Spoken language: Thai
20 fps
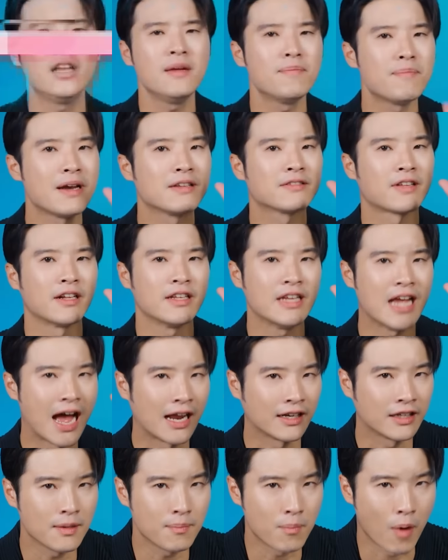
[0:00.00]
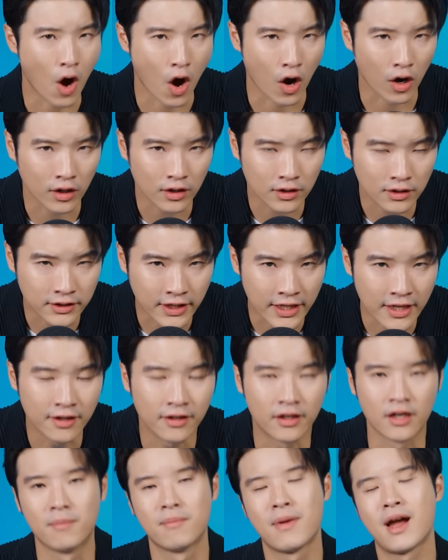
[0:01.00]
นี่เป็นสัญญาณที่บอกจริง
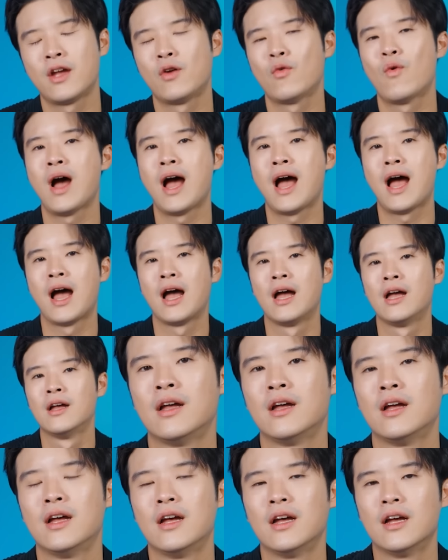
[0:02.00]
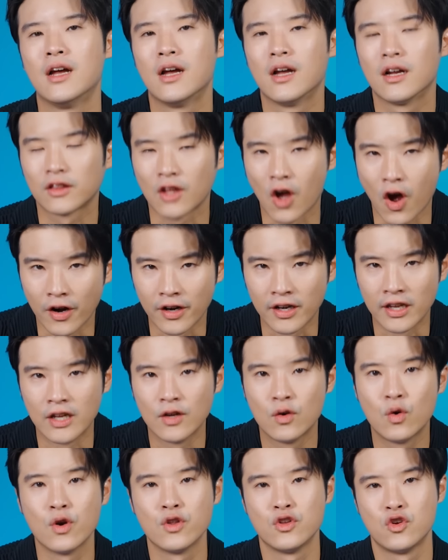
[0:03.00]
หรือไม่ว่าตอนนี้
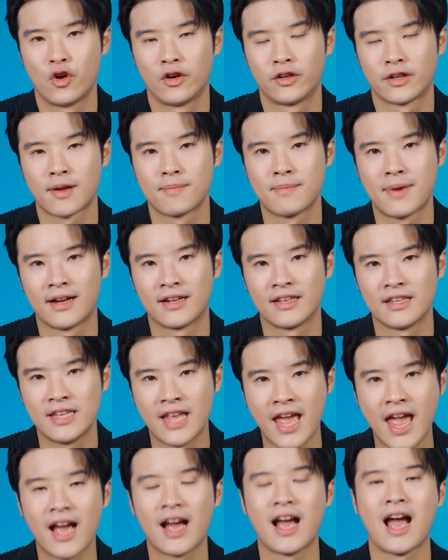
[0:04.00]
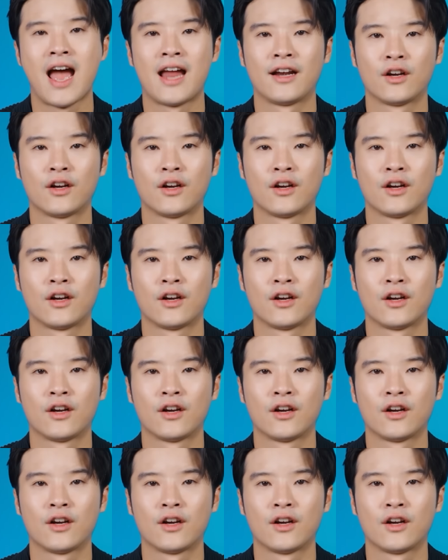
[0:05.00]
หุ่นยนต์กำลังแย่งงา